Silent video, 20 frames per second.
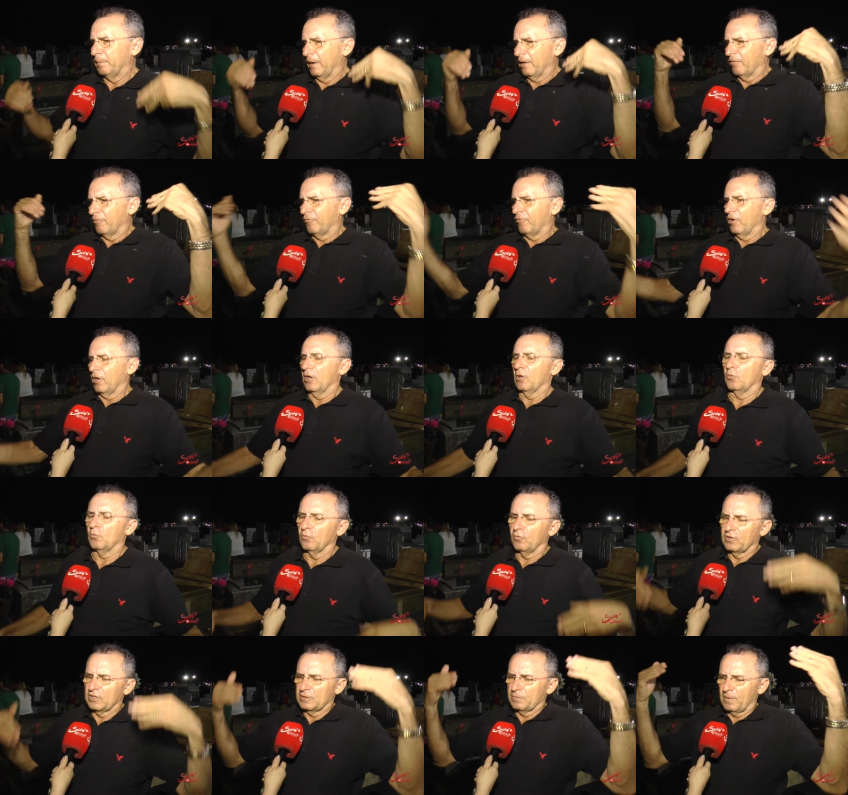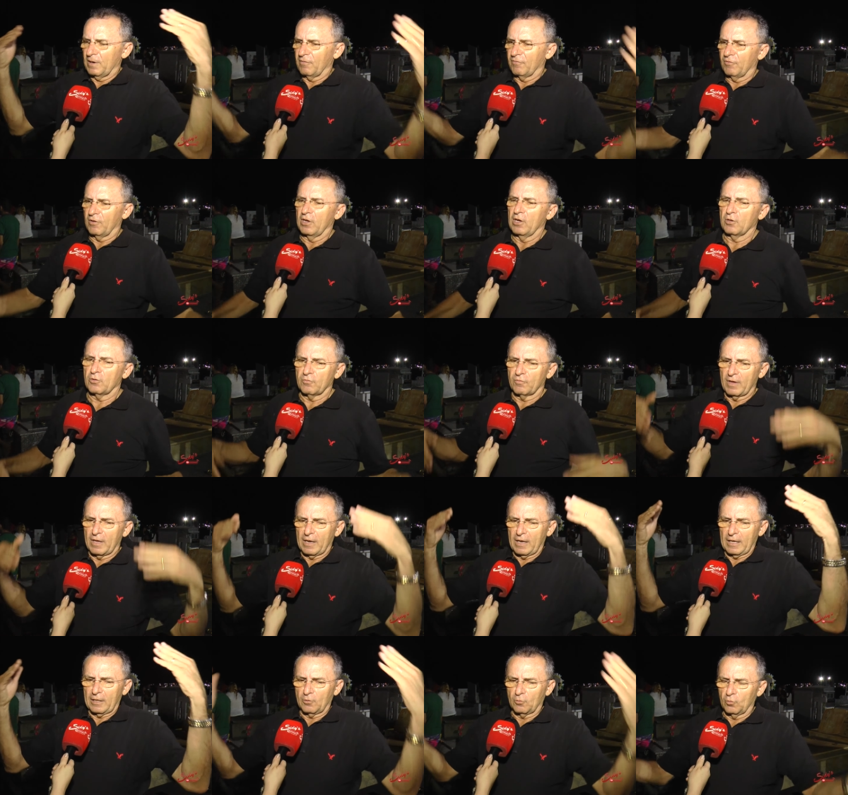prefeito, vice-prefeito,
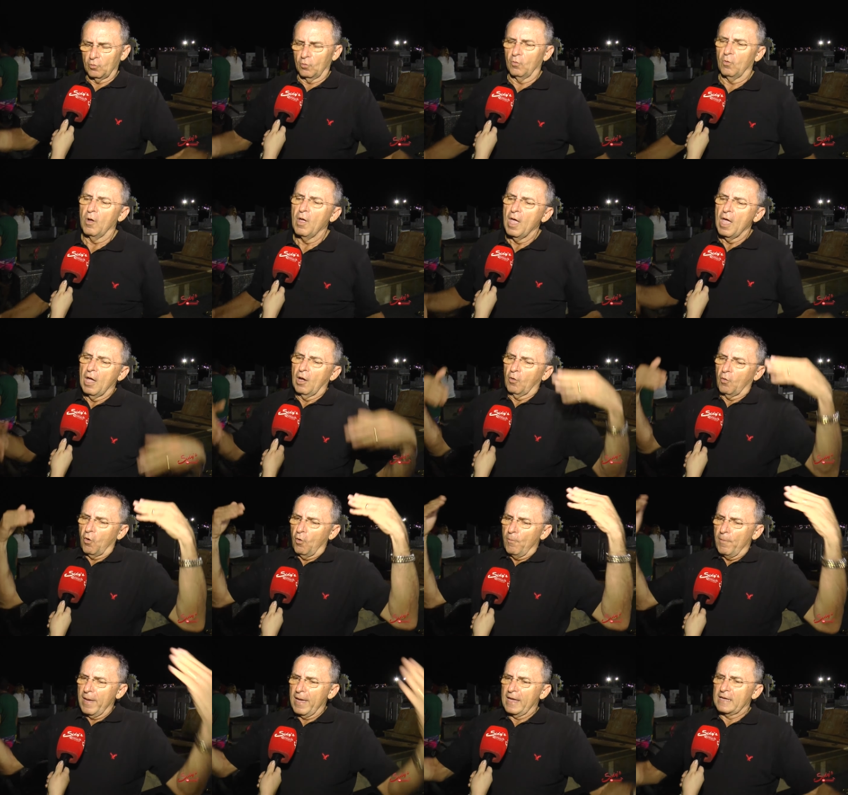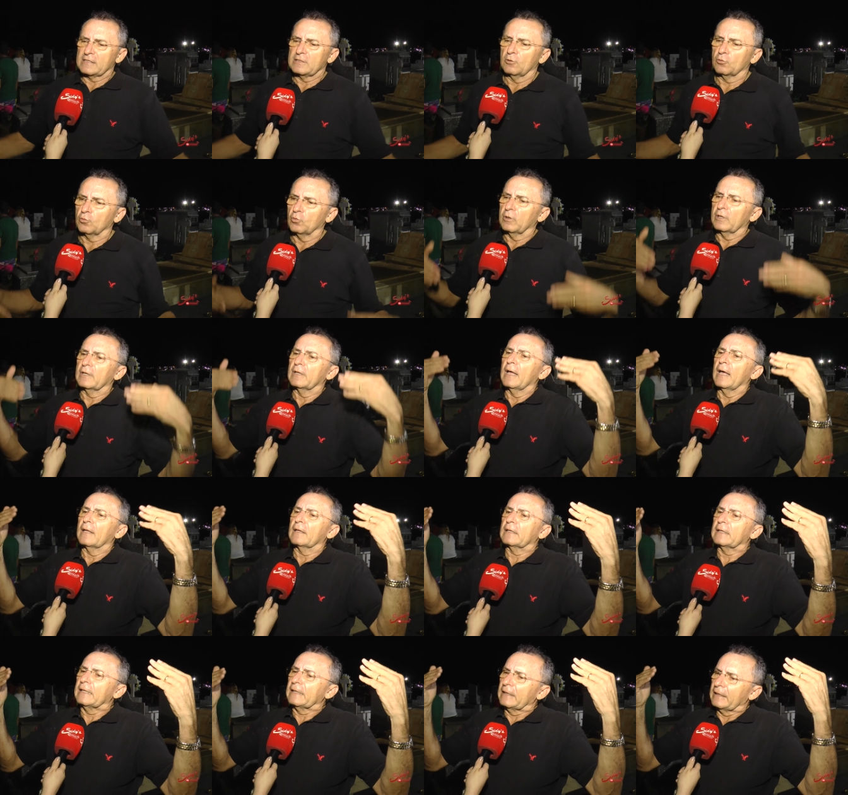vereador, comércio,
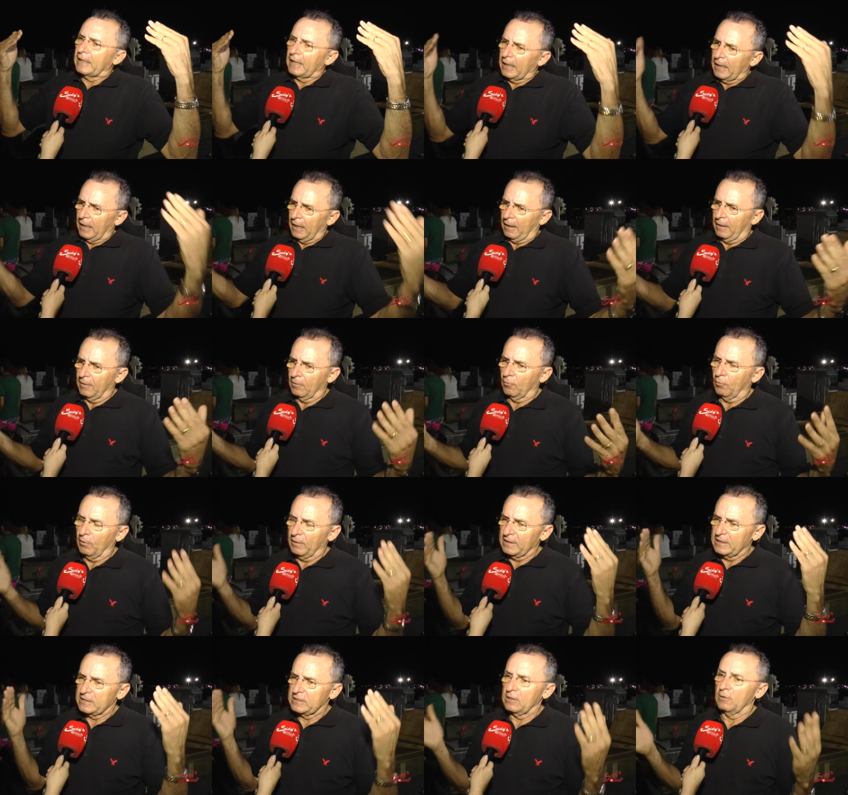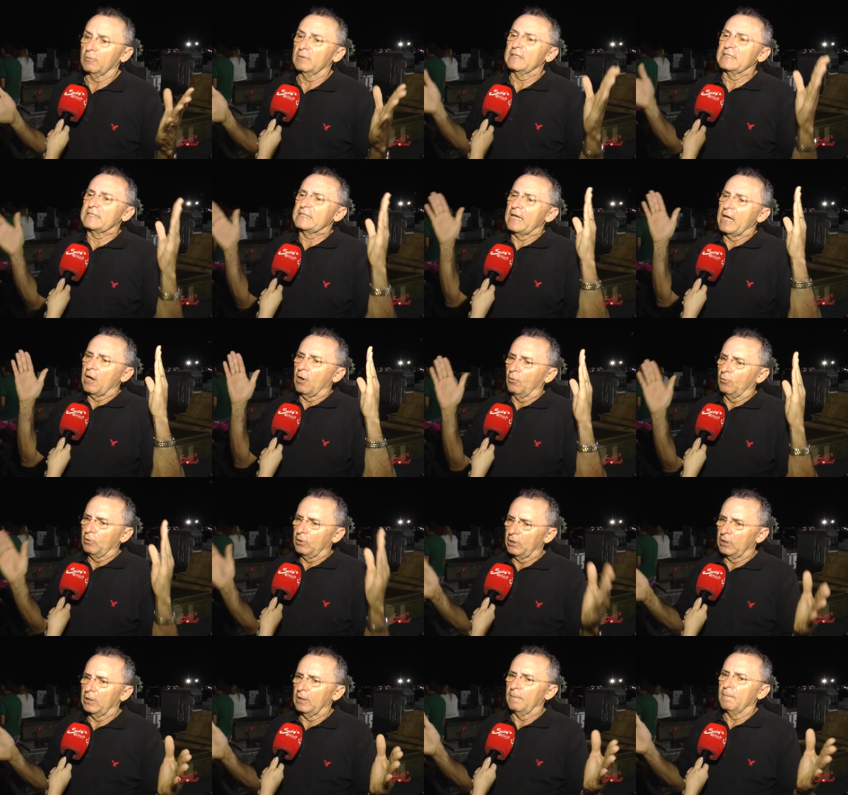autoridade que tenha condição de se
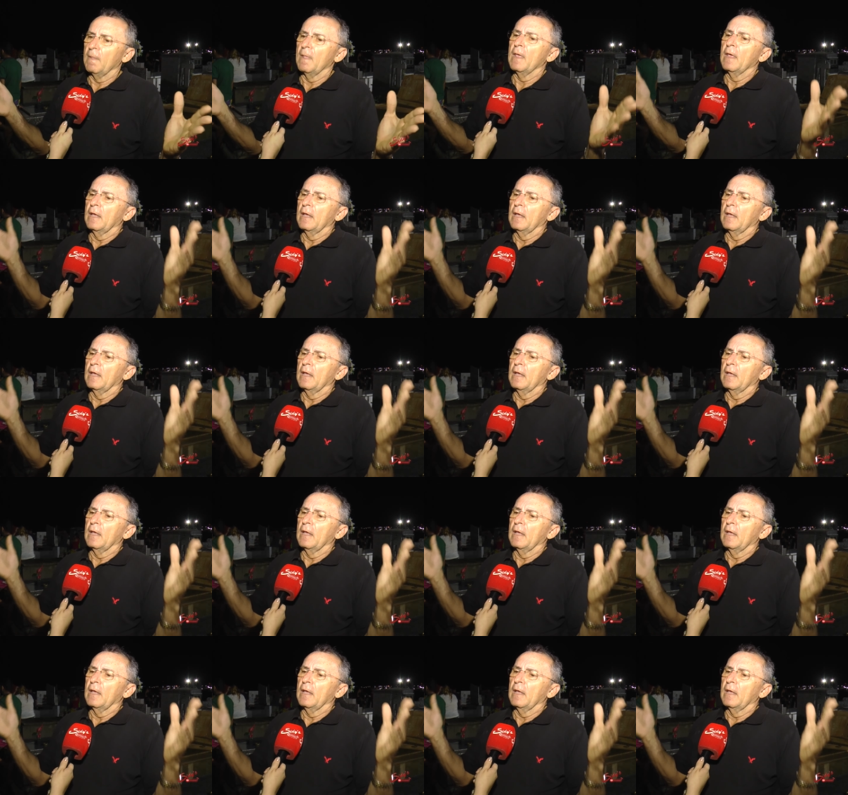reunir,